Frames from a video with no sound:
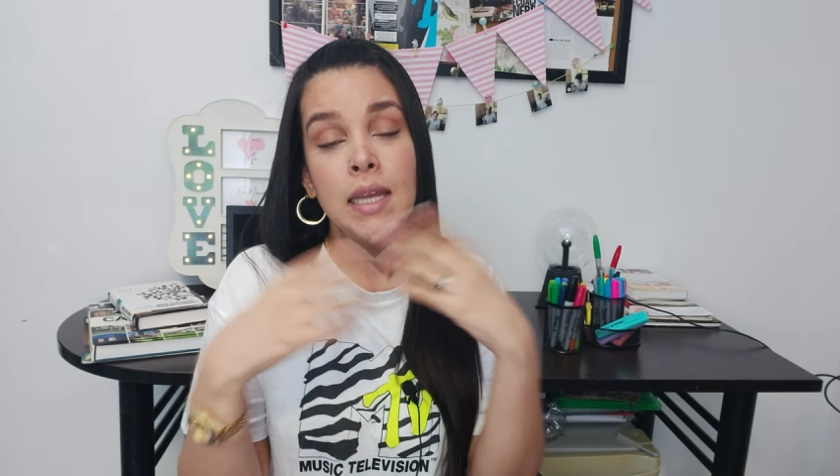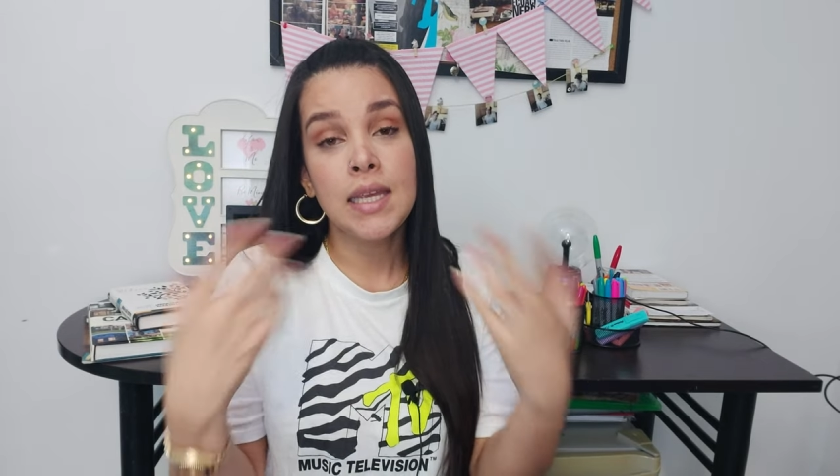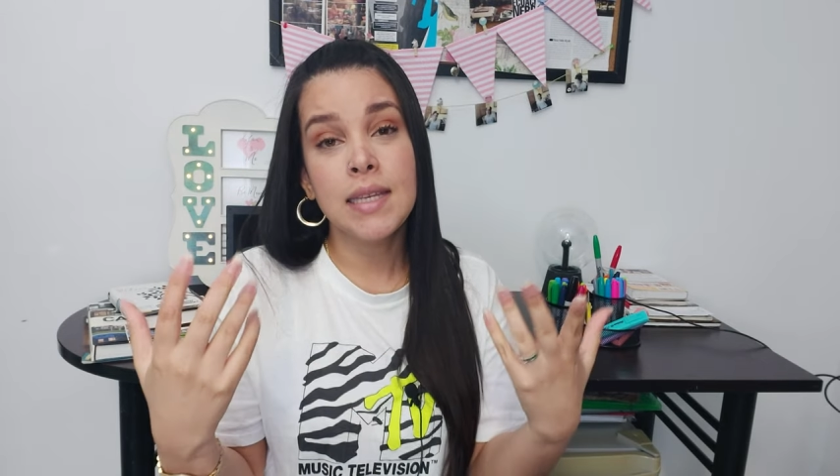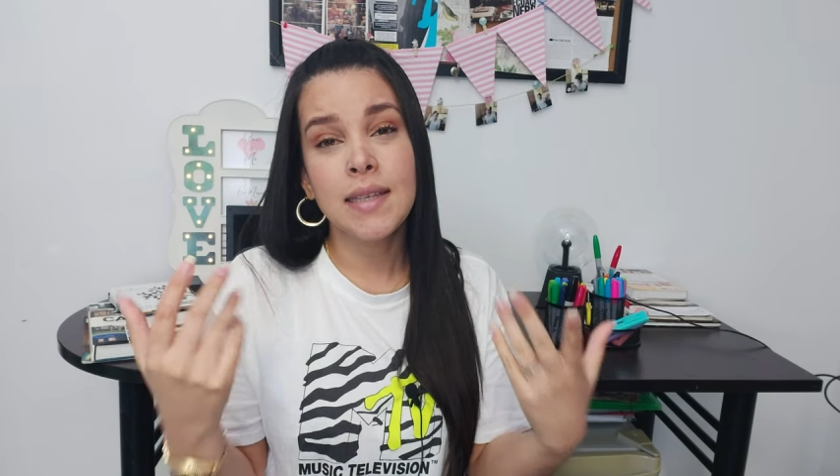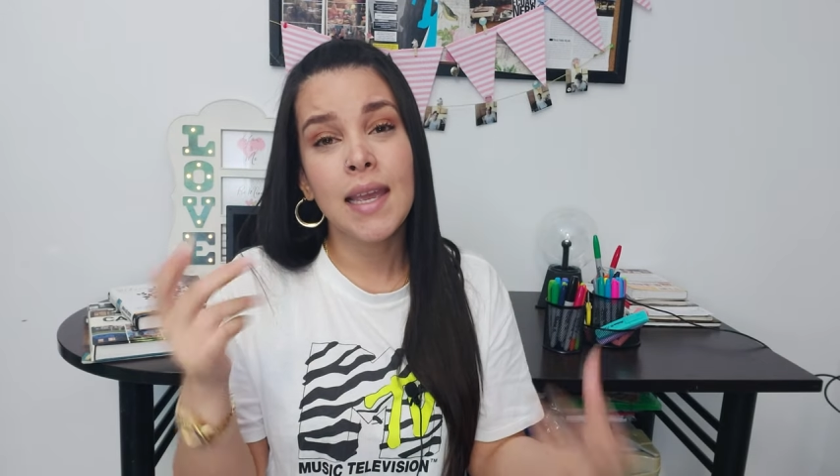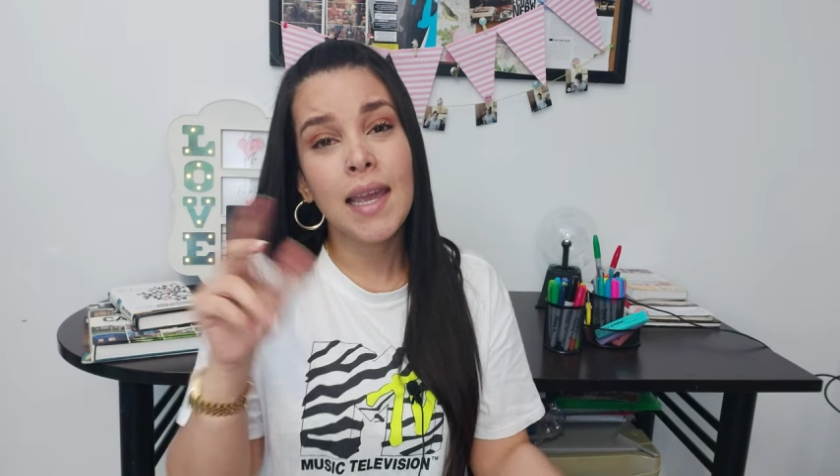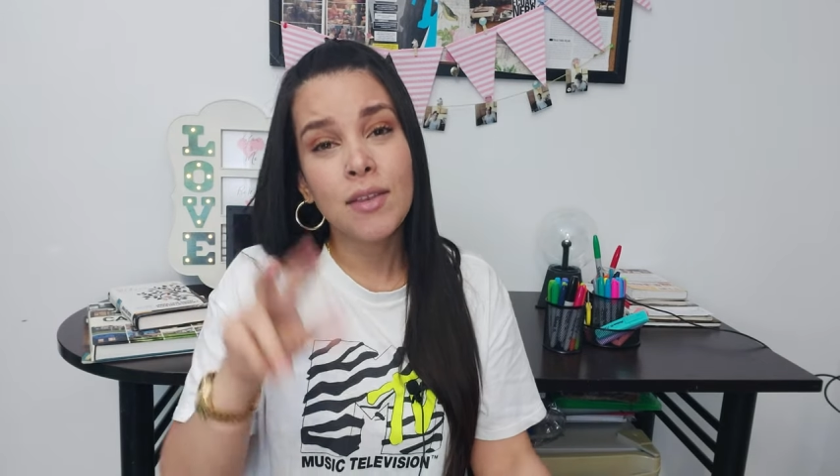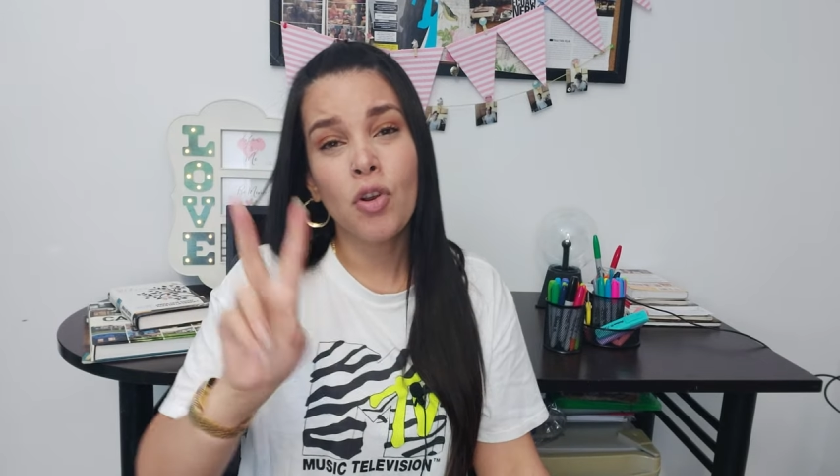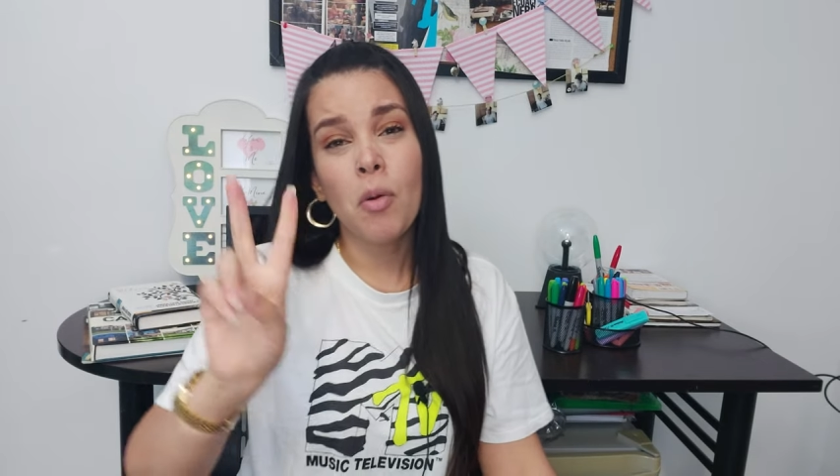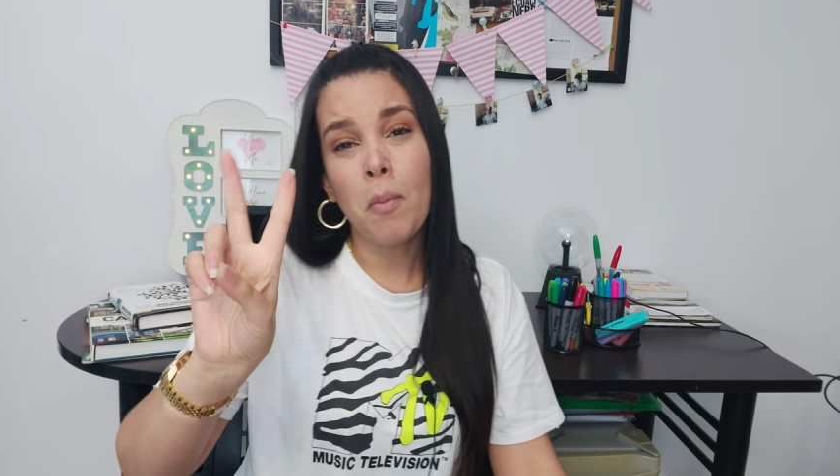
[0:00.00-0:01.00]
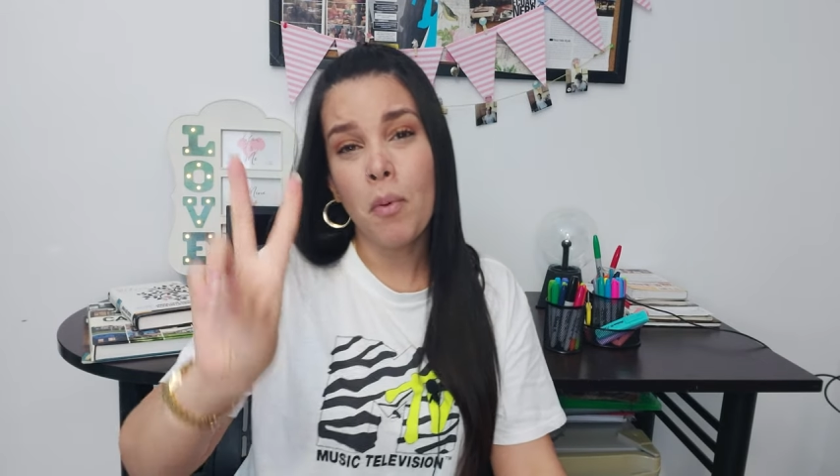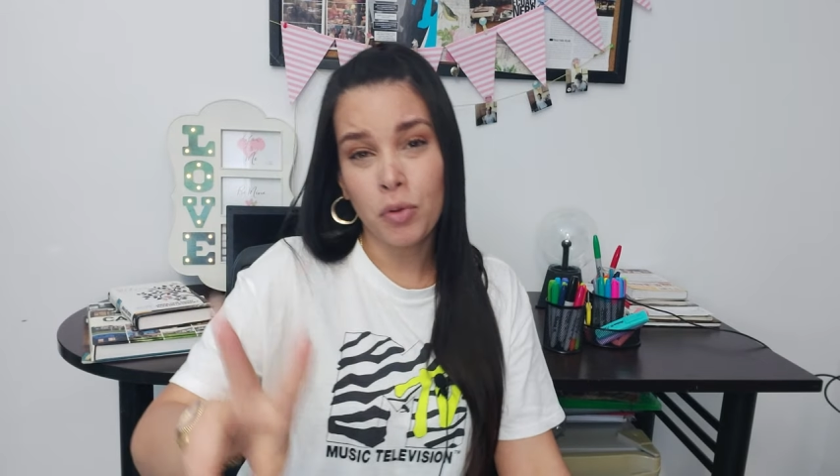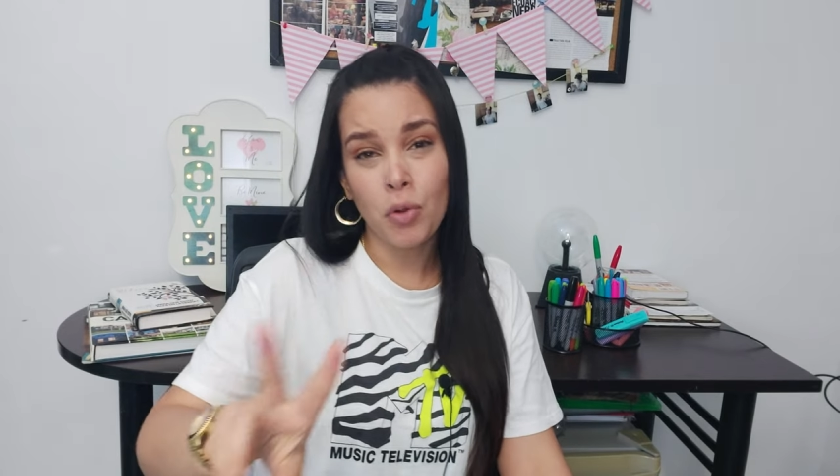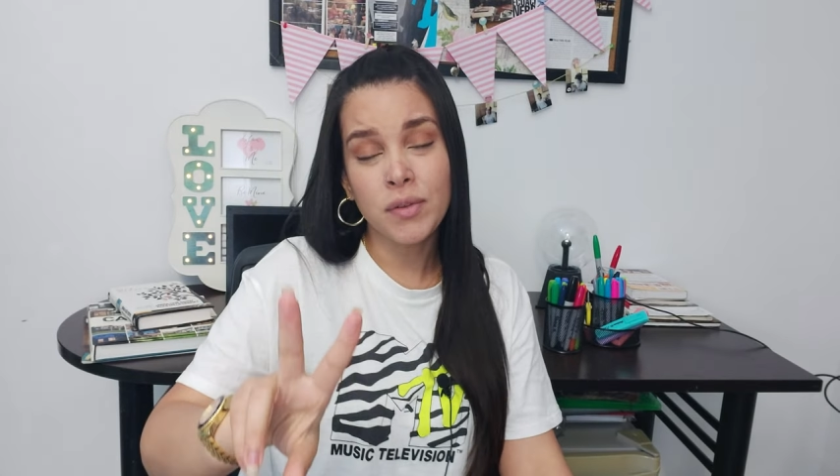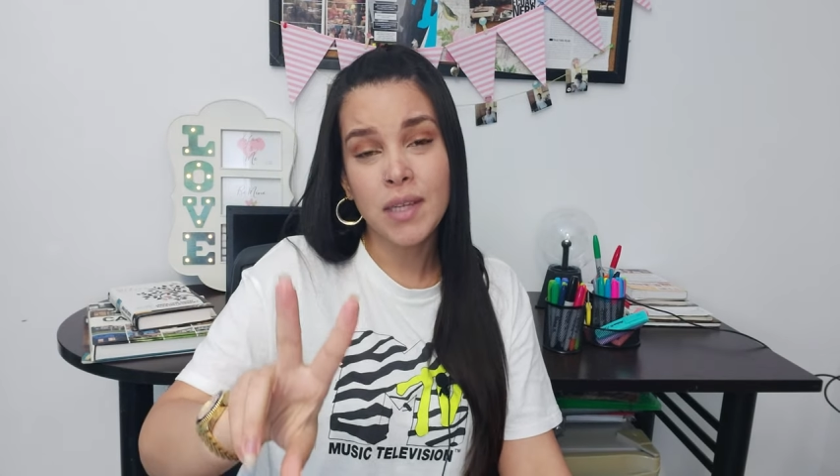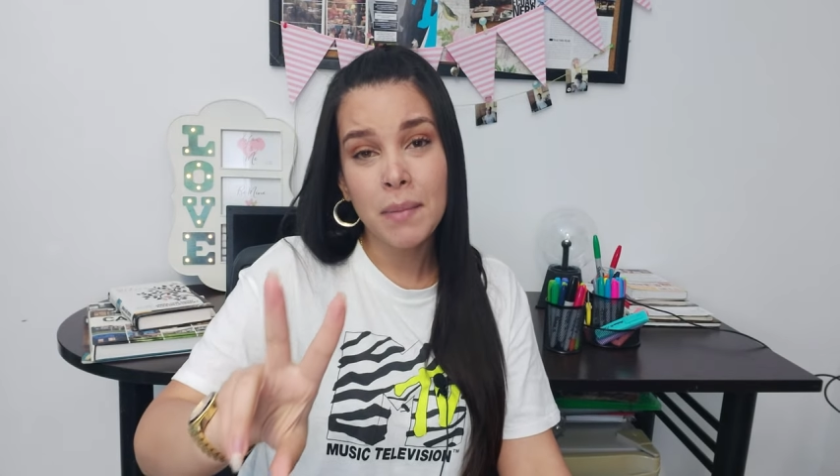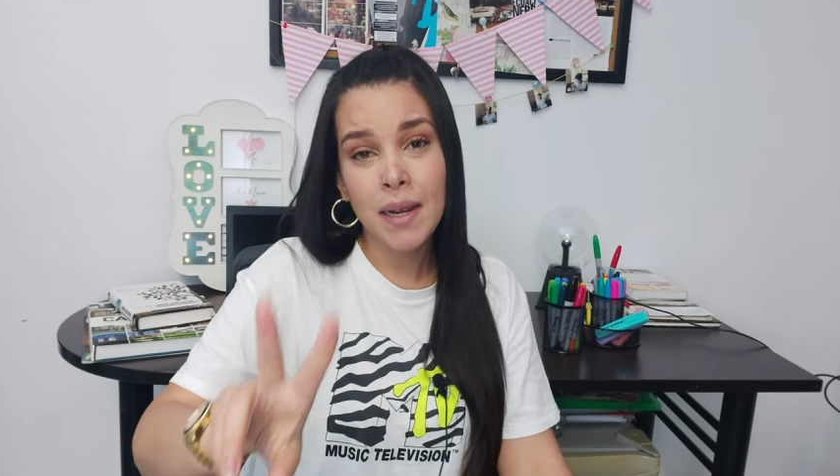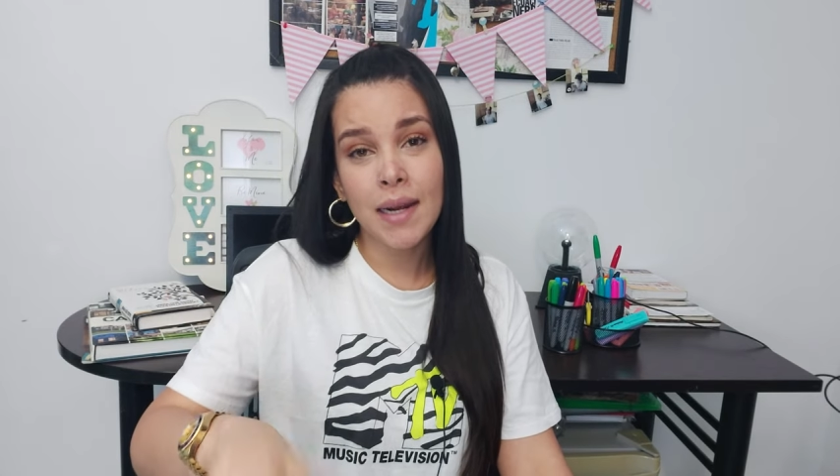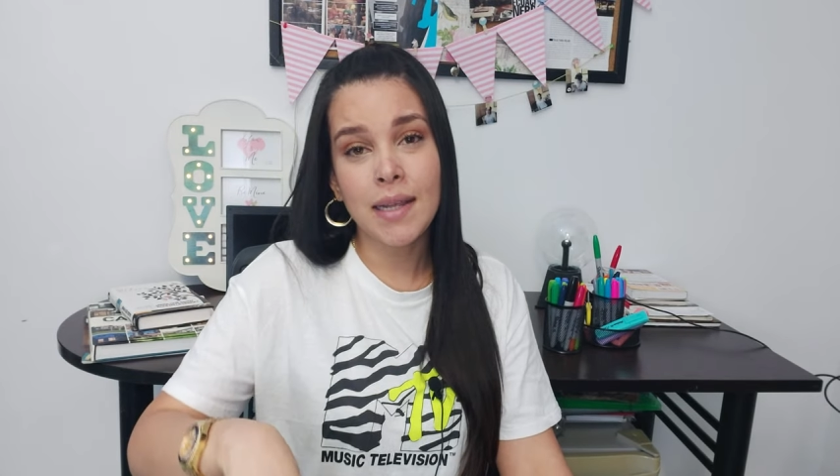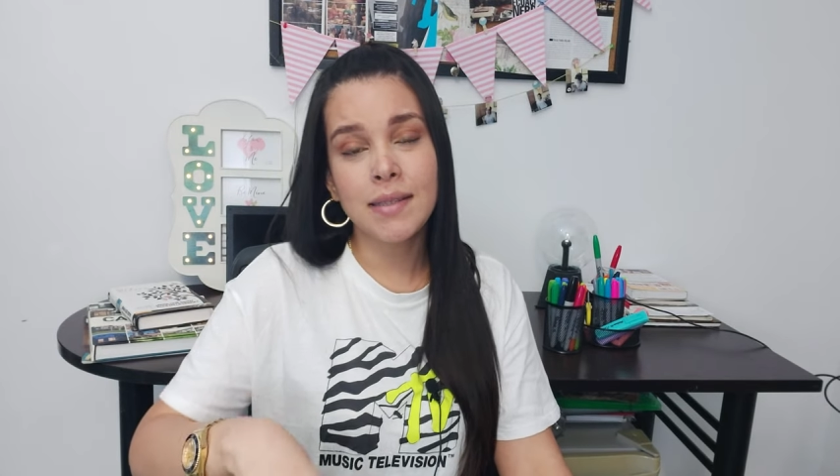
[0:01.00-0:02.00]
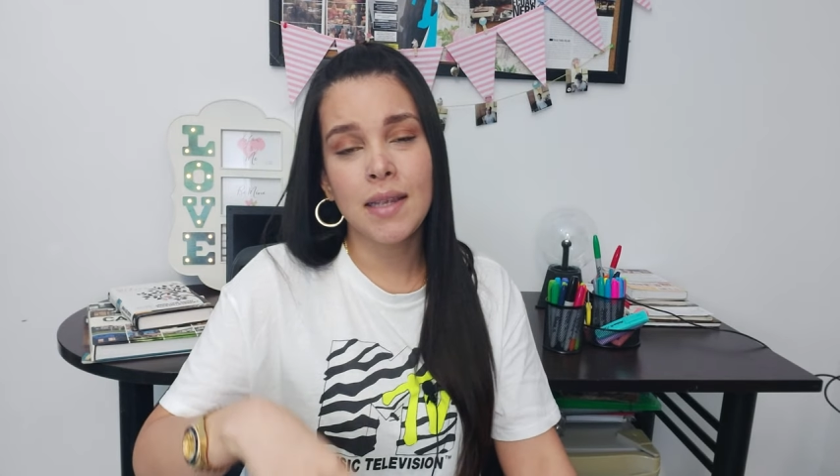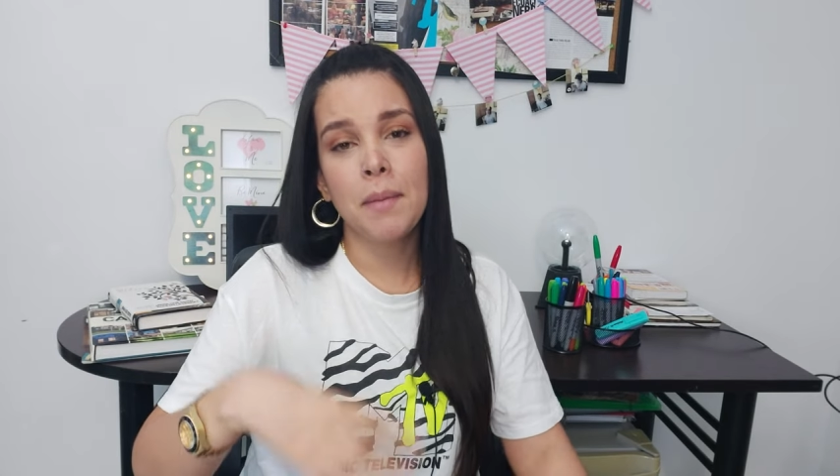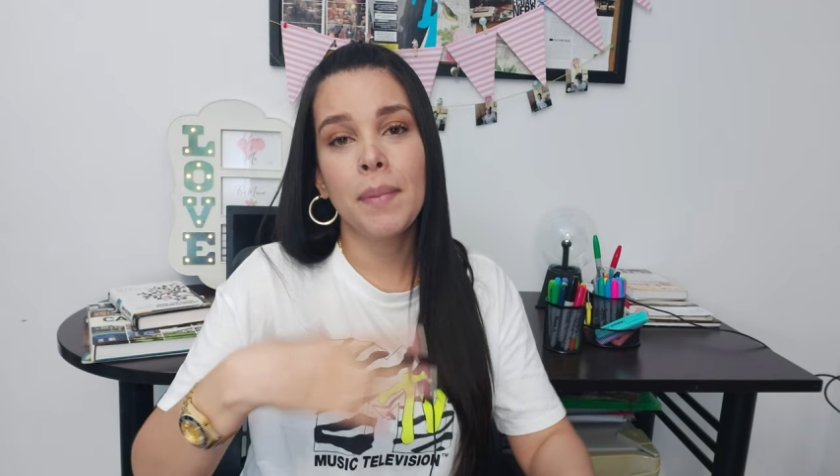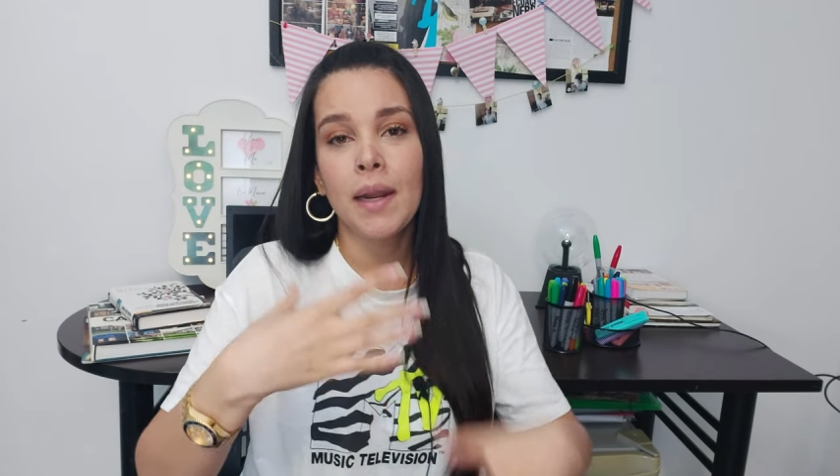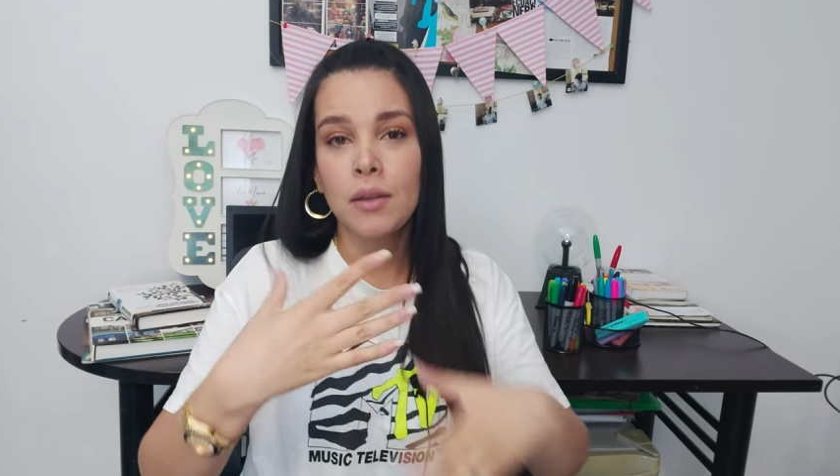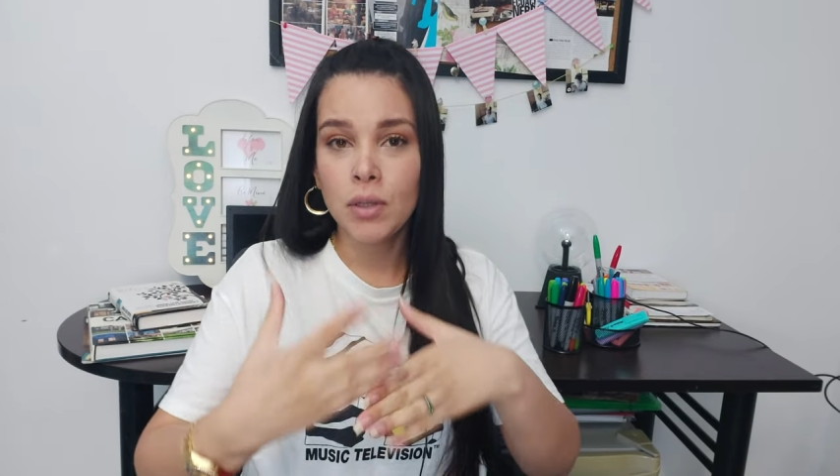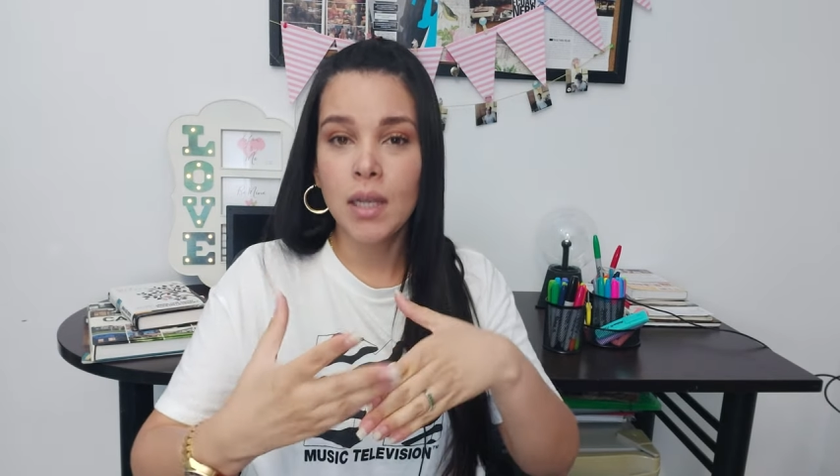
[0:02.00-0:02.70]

Hice eso como por dos semanas esperando